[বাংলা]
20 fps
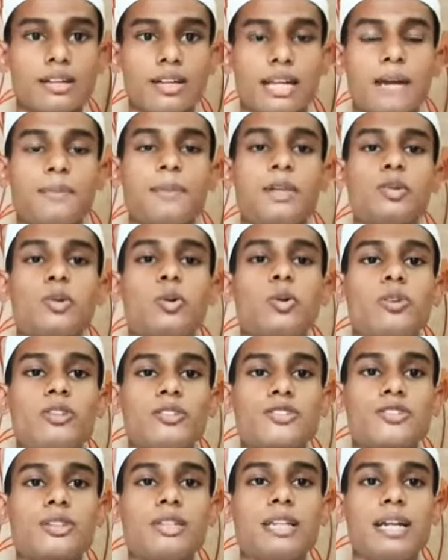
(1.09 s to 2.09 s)
নাহমাদুহুম
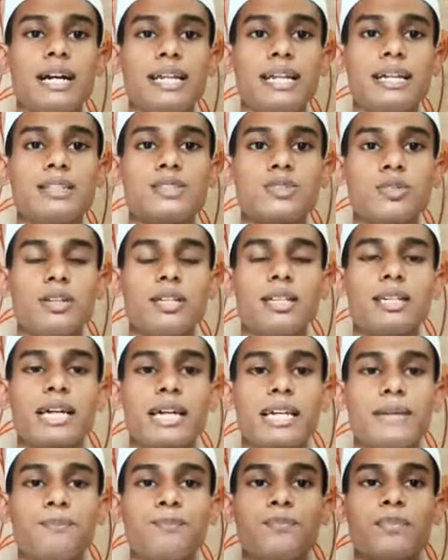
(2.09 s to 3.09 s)
রসুল্লি আলা রসুলিল
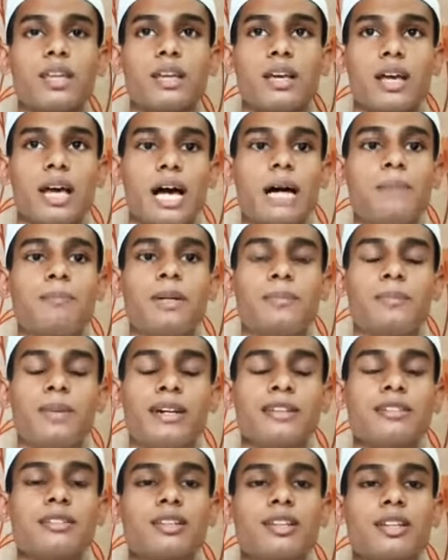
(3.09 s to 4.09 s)
করিম
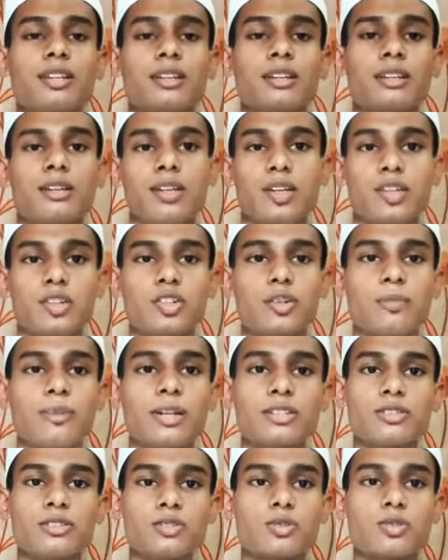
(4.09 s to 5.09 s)
আমাবাদ
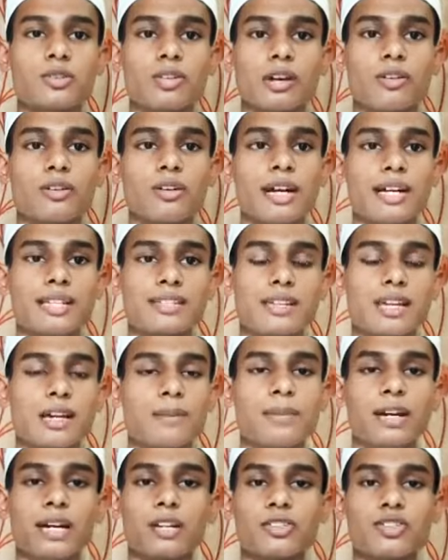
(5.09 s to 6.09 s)
সম্মানিত শ্রোতাগণ আজকে
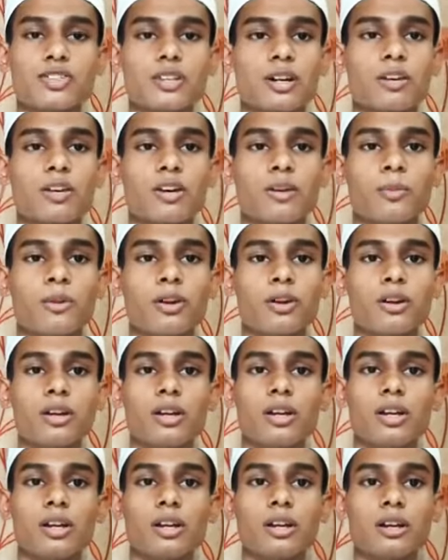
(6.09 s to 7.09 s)
আমরা আলোচনা করব
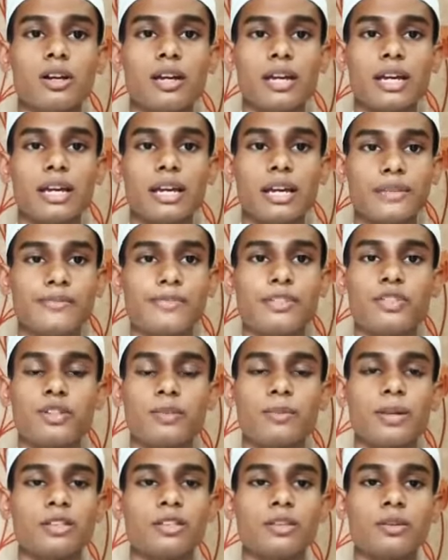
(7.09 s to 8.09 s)
এই ভিডিওর
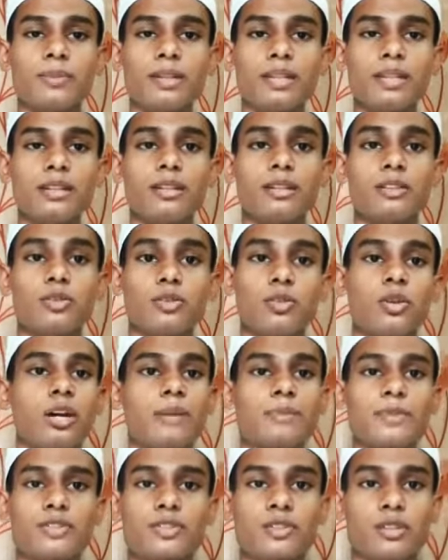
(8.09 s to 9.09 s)
মাধ্যমে দোয়ার
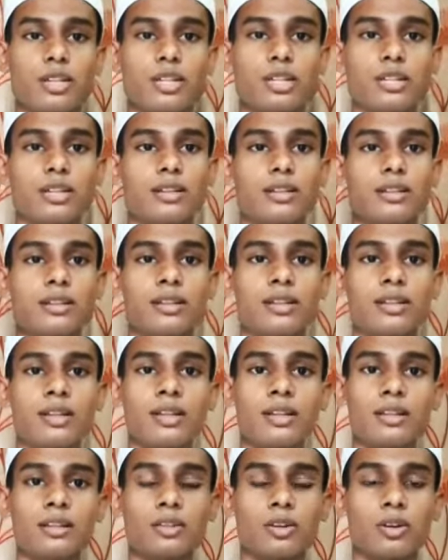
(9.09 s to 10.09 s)
বিষয়ে
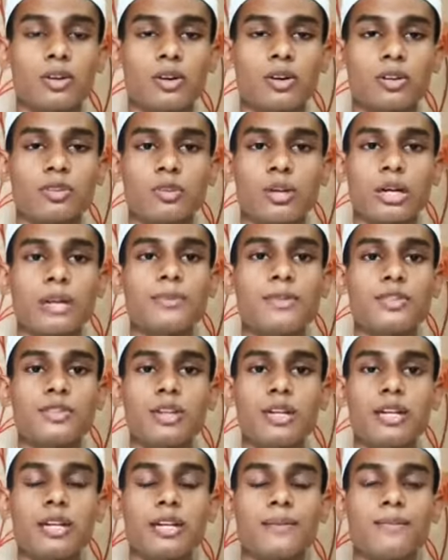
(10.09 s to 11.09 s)
তো দোয়ার
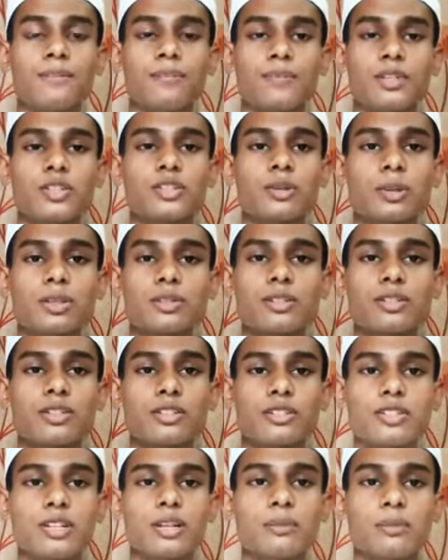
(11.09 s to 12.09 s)
বিষয়ে বিশ্বনবী সাল্লাহ
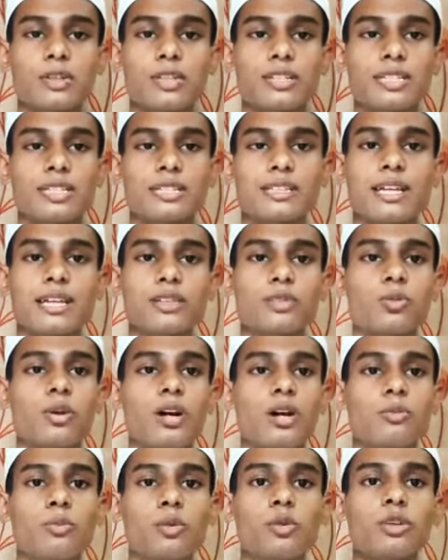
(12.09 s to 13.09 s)
সাল্লাম বলেছেন যে দোয়া
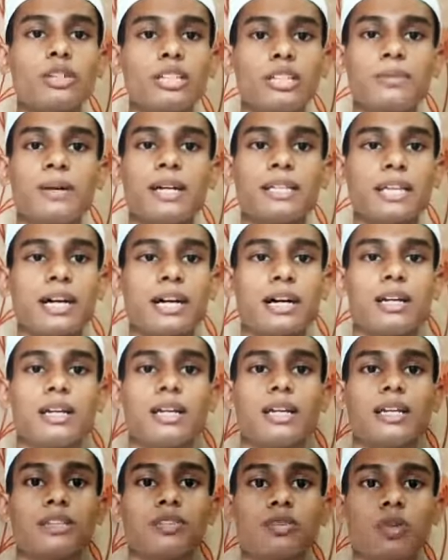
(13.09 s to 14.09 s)
মুখল ইবাদা
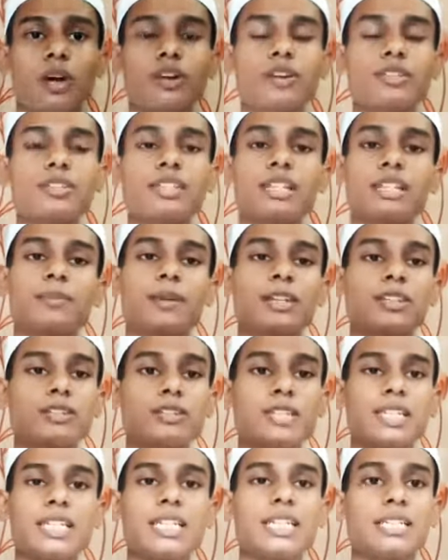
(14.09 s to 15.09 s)
দোয়া হচ্ছে
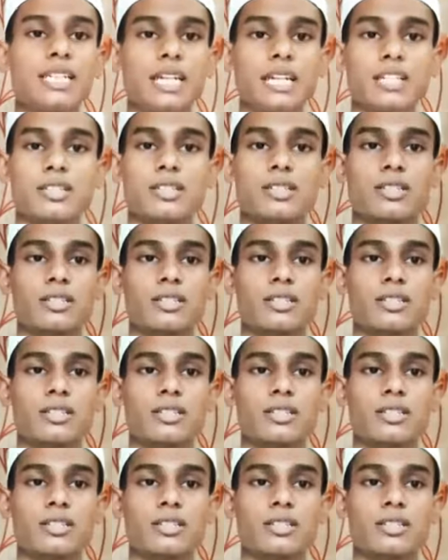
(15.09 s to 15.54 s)
ইবাদতের নির্যাস